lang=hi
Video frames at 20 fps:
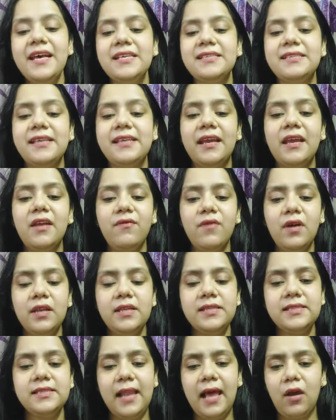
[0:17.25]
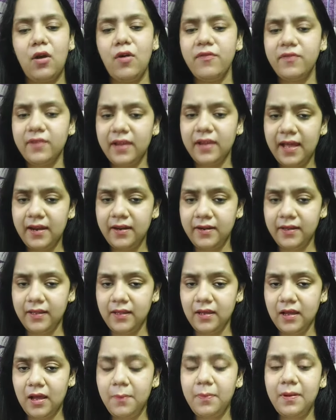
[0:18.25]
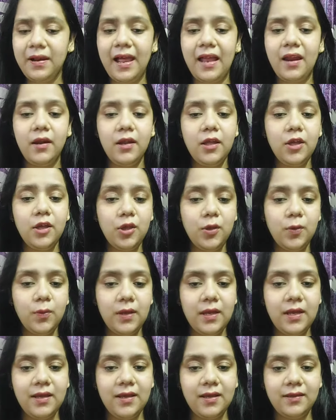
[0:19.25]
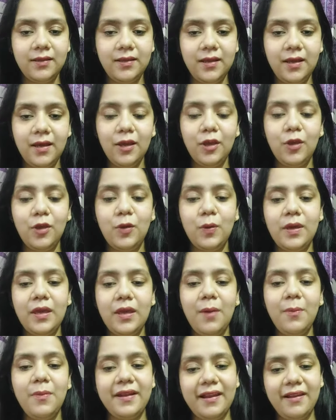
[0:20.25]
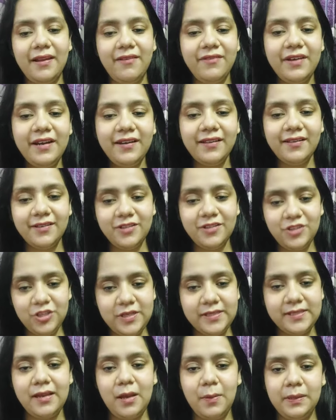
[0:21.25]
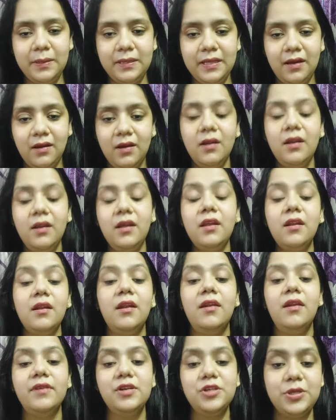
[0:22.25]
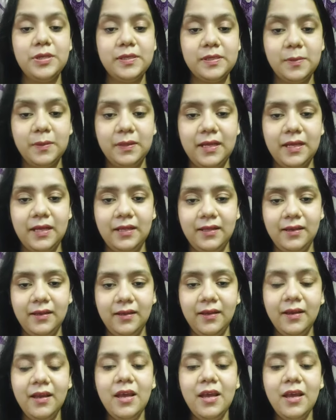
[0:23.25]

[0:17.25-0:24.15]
सेकेंड वन इज़ लैक ऑफ क्लैरिटी अब क्लैरिटी क्यों नहीं आती है क्योंकि हम रेलिवेंट चीज़ें ना बताकर इरेलीवेंट चीज़ें बताते हैं